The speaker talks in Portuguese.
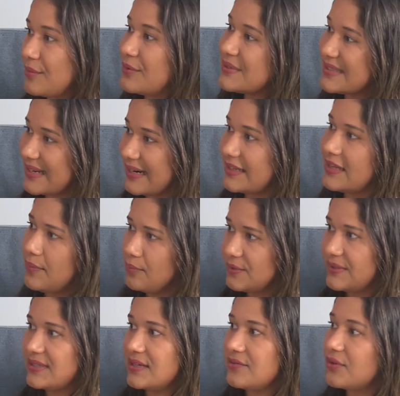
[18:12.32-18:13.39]
mostrar que é
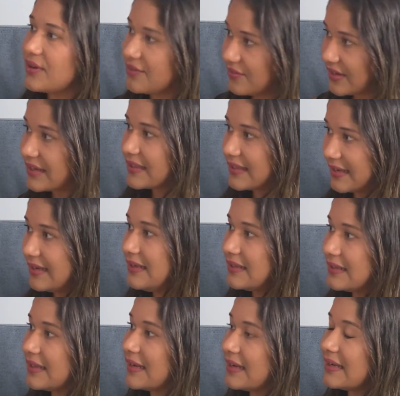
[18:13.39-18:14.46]
possível reverter
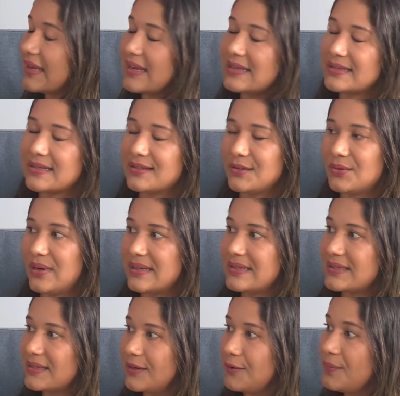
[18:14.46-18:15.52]
né, essa
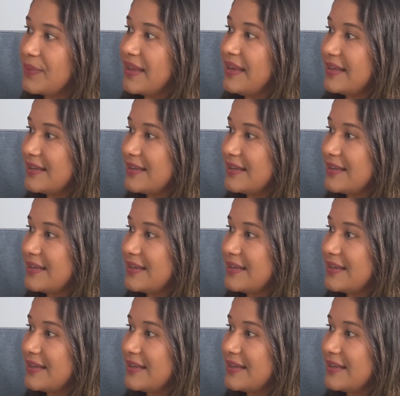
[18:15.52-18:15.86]
situação,